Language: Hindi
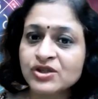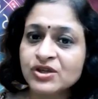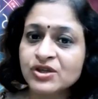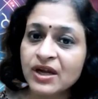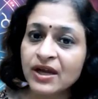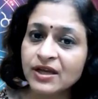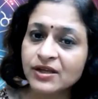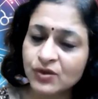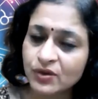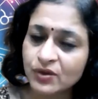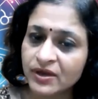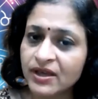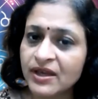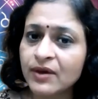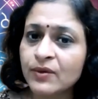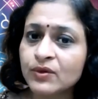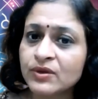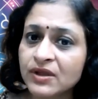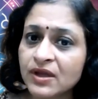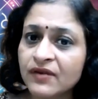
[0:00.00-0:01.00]
पहुंचना है जो
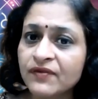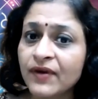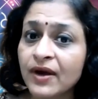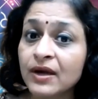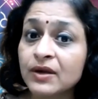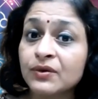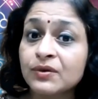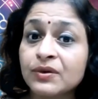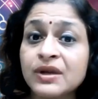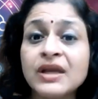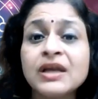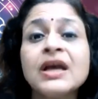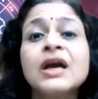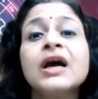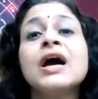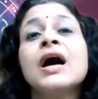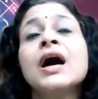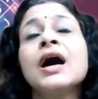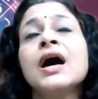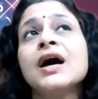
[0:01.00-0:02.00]
कि ये उत्तर फाल्गुनी